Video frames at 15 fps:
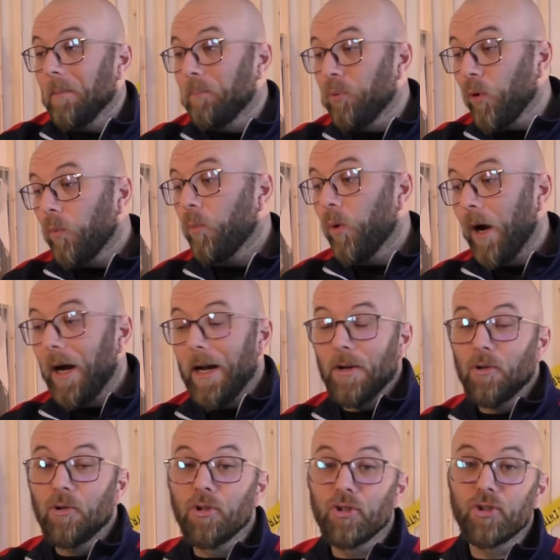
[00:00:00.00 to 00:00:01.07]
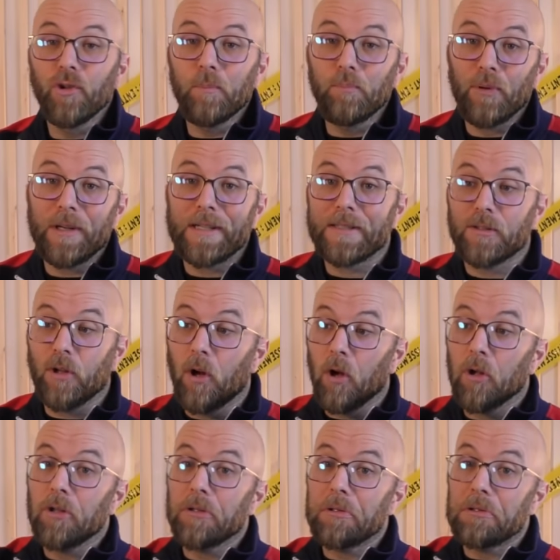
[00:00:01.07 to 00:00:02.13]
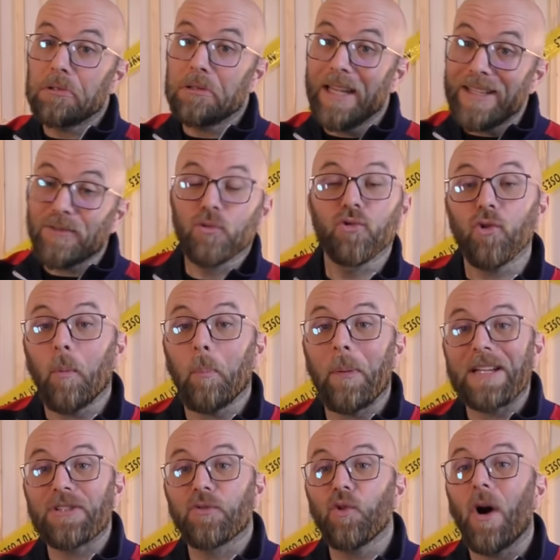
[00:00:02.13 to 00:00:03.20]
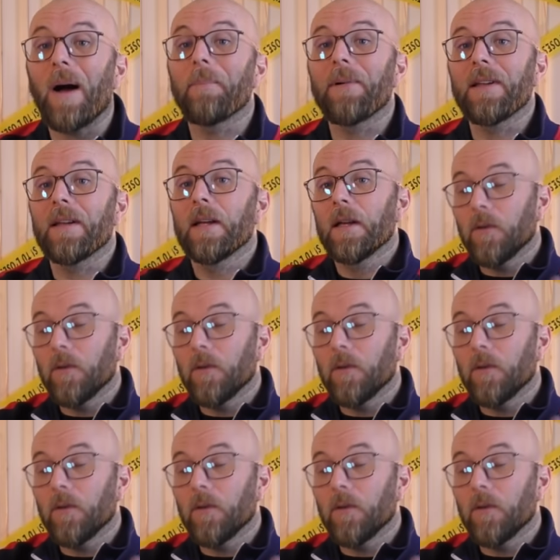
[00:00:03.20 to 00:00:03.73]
Pour moi, le jeu, pour l'instant, n'est toujours pas jouable.